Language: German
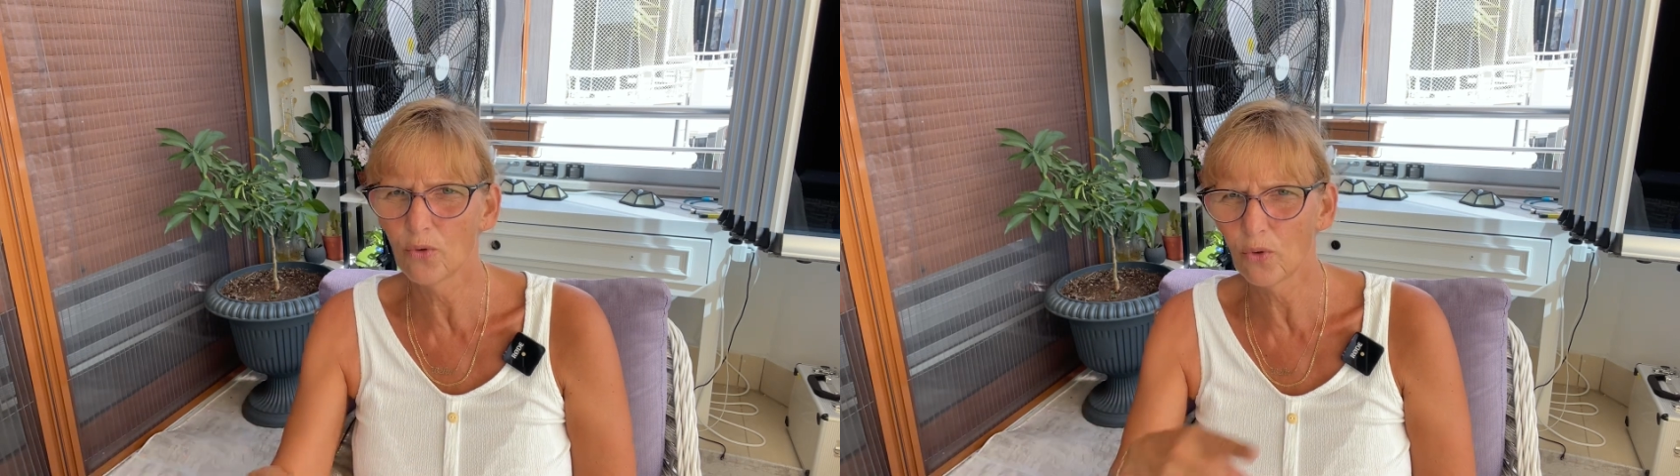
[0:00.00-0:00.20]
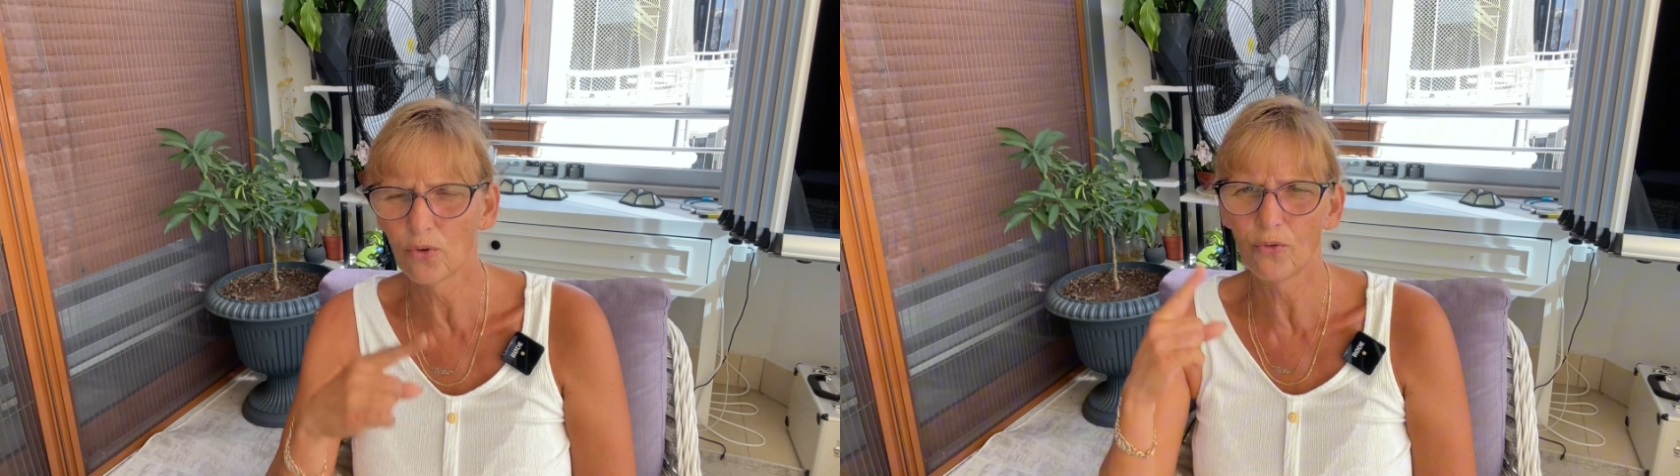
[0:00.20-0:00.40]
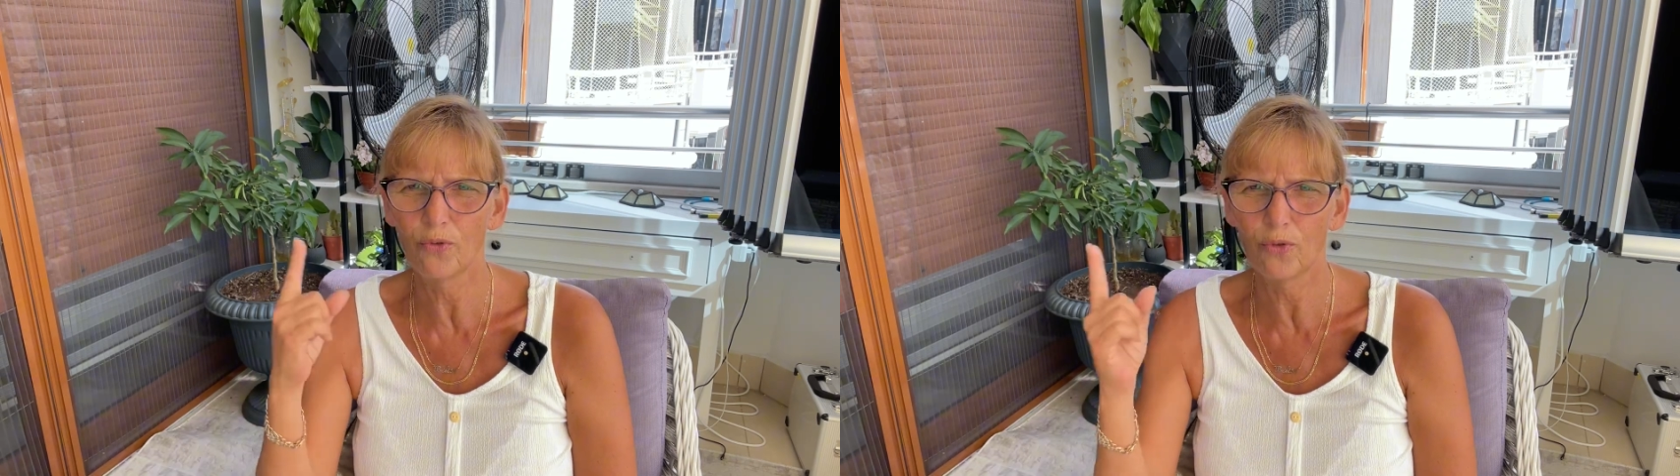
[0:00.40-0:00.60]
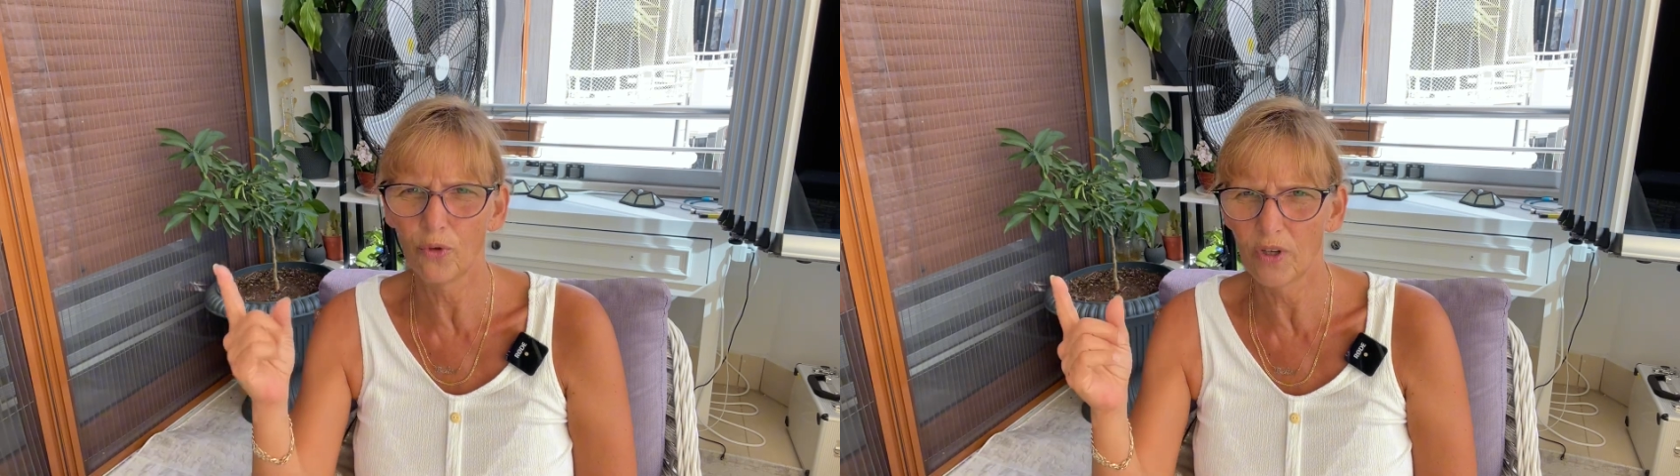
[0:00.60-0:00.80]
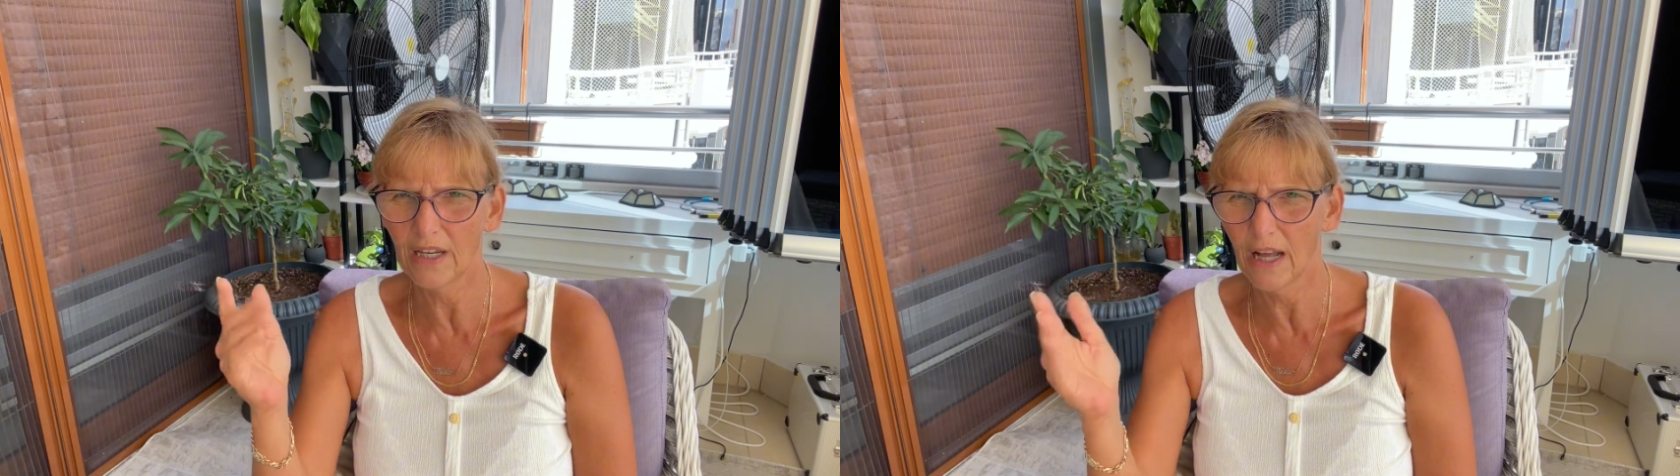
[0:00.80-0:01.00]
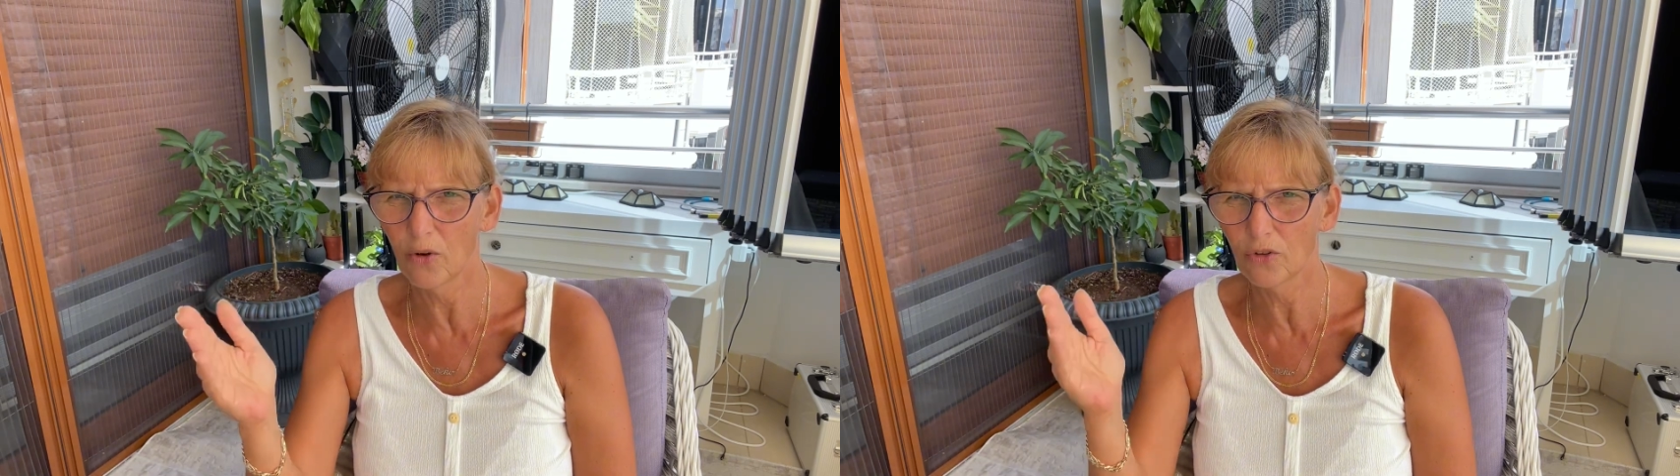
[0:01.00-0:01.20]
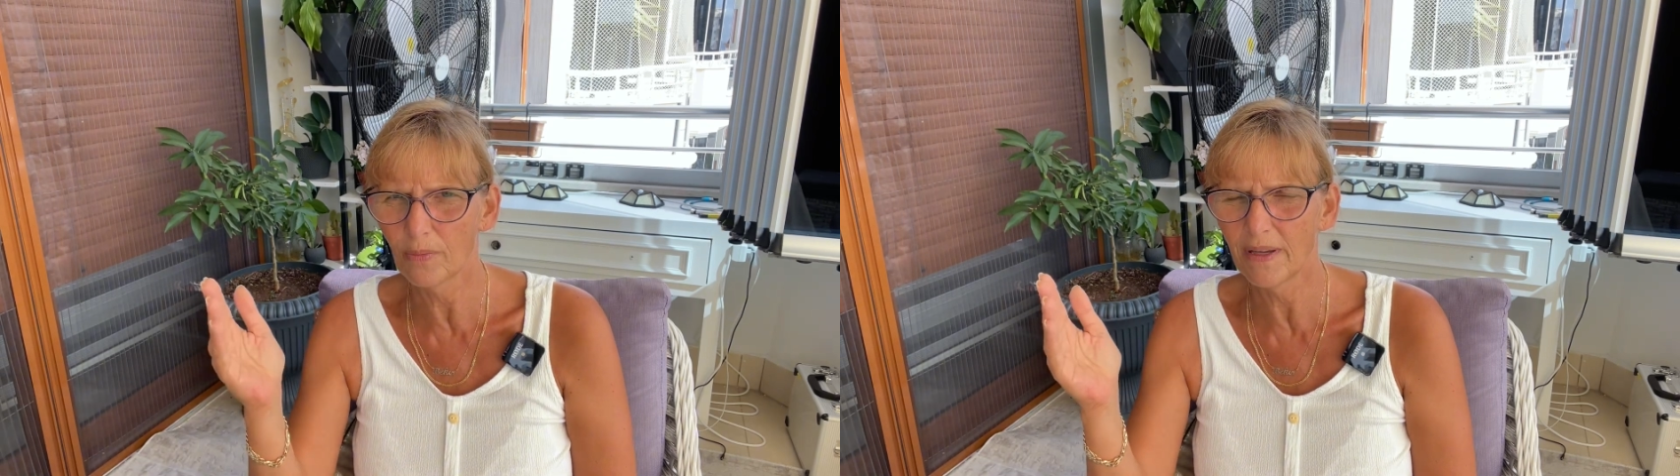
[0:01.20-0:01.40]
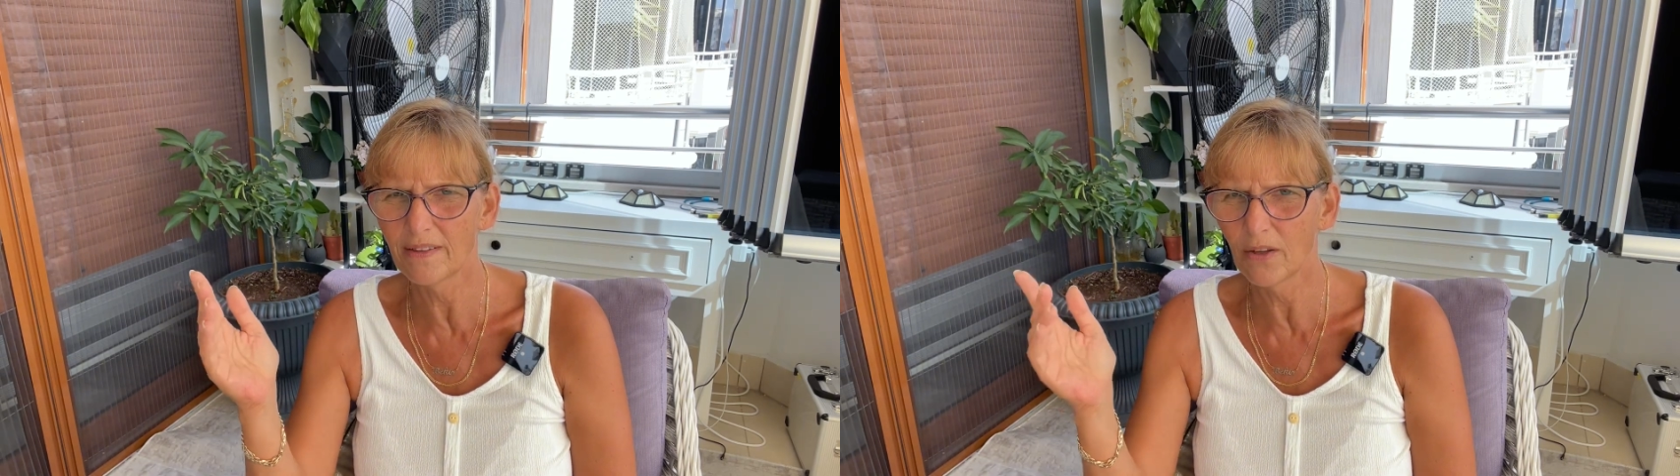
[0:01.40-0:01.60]
und für den
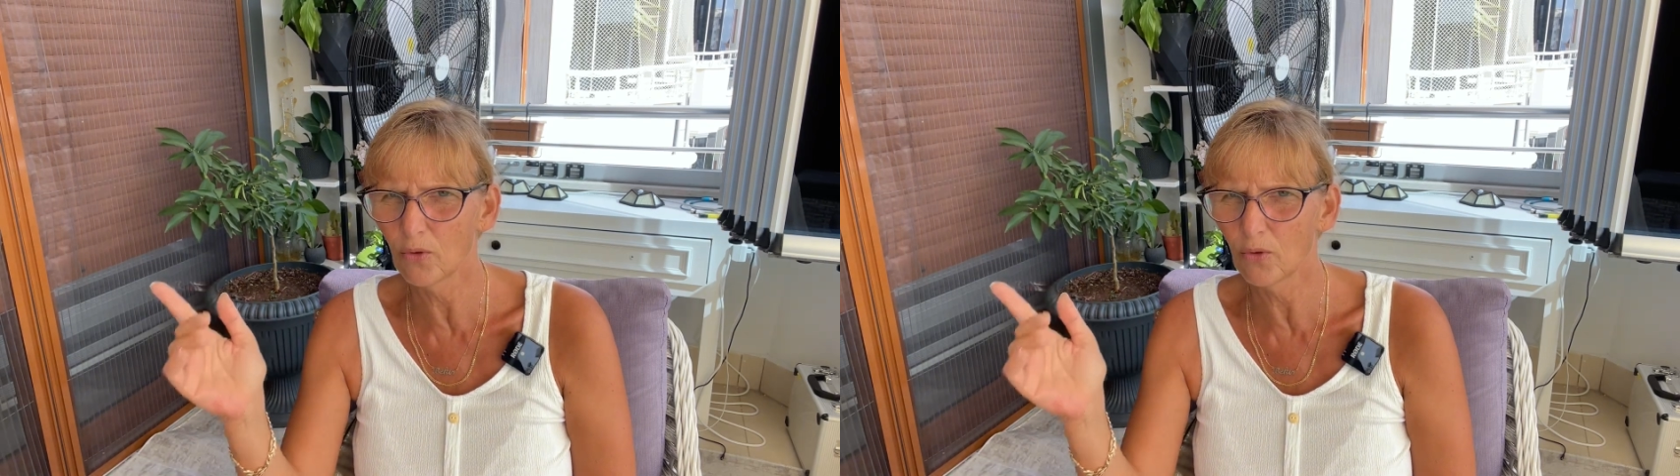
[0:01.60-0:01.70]
Hausmeister